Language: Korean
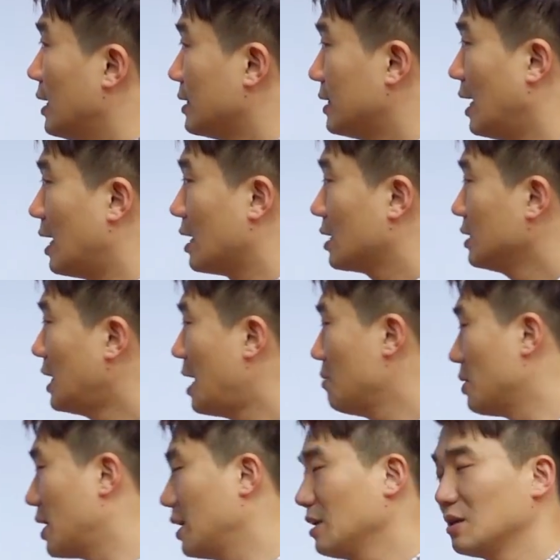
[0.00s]
자, 그
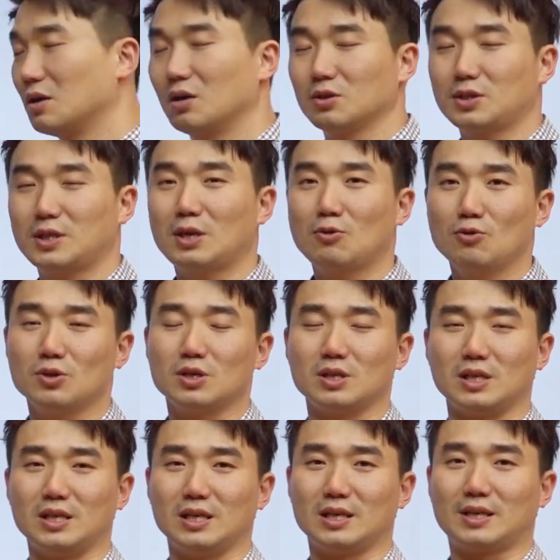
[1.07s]
다음에
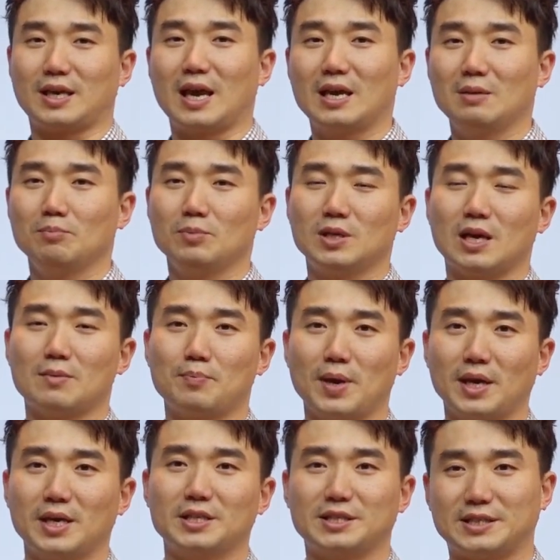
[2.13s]
때로는 이 게임이란
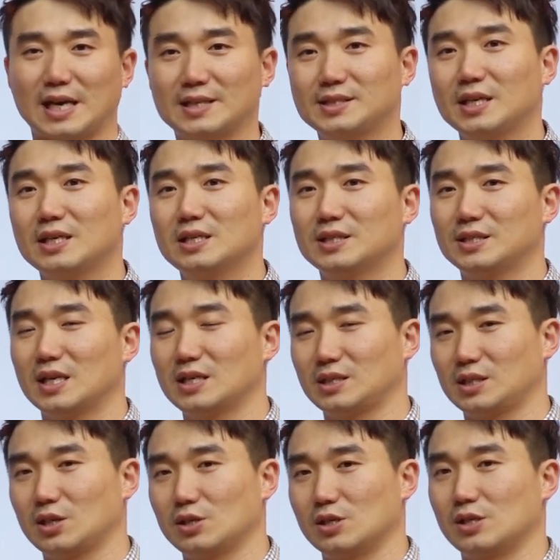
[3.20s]
패키지 자체를
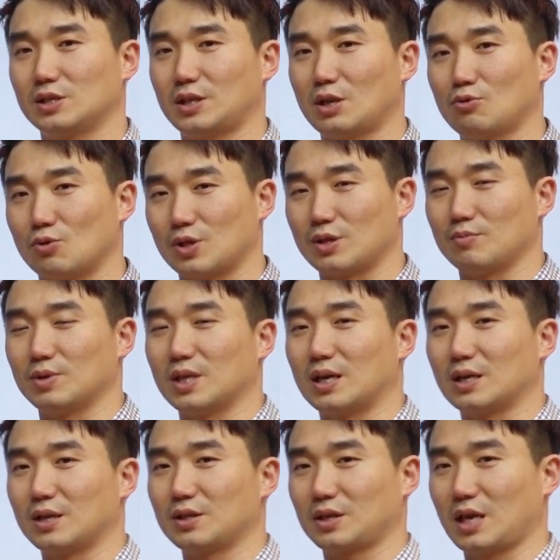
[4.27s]
실행시킬 때도 있습니다.
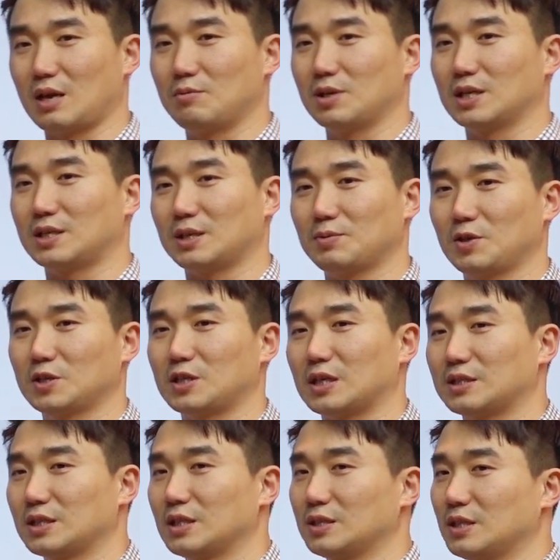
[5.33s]
그래서 게임이란 패키지
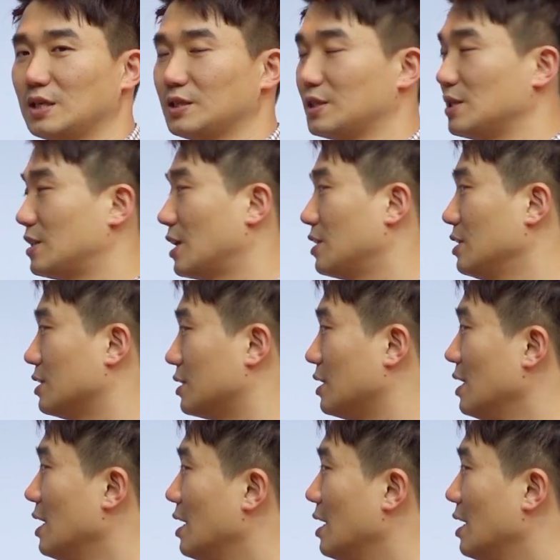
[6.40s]
자체를 실행시킬 때는